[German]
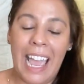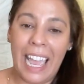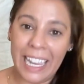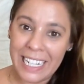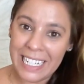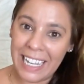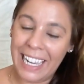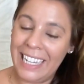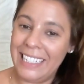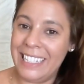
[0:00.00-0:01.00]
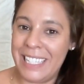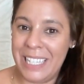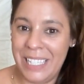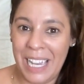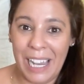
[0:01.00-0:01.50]
einteile, dass
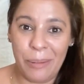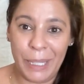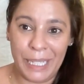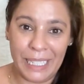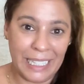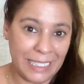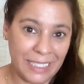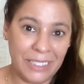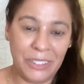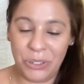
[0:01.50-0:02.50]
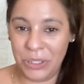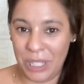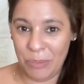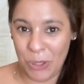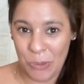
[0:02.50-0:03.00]
ich sie arbeiten kann
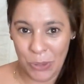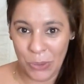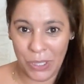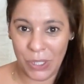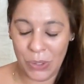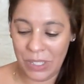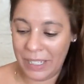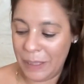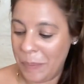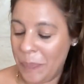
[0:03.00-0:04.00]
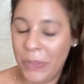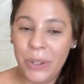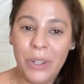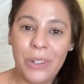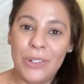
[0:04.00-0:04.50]
und am Computer zu sein.
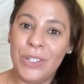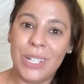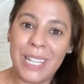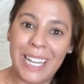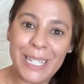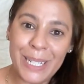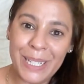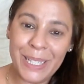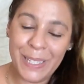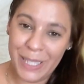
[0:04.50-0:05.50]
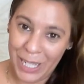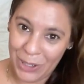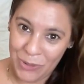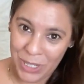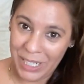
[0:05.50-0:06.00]
Und das hat
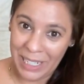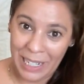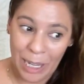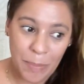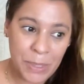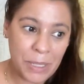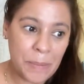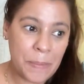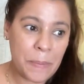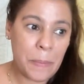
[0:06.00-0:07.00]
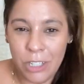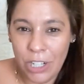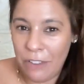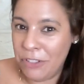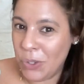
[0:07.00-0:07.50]
sehr gut geklappt.
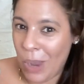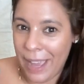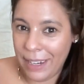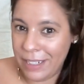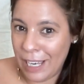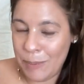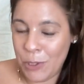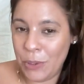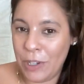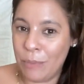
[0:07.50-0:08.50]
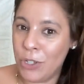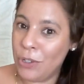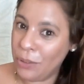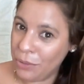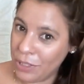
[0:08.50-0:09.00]
Ich schaffe so anderthalb Stunden am
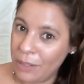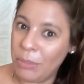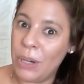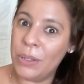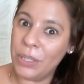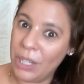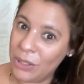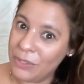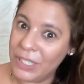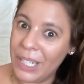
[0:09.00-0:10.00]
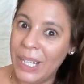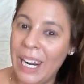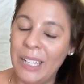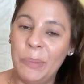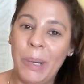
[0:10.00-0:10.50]
Stück und dann brauche ich auch wieder eine
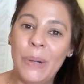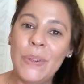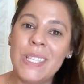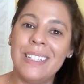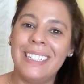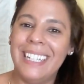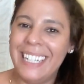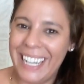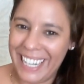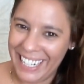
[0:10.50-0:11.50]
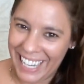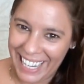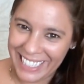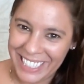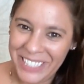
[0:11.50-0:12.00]
lange Pause, eine
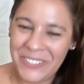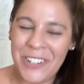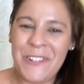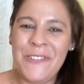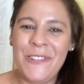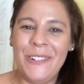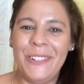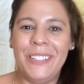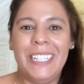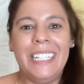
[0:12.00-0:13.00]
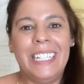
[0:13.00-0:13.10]
aktive Erholung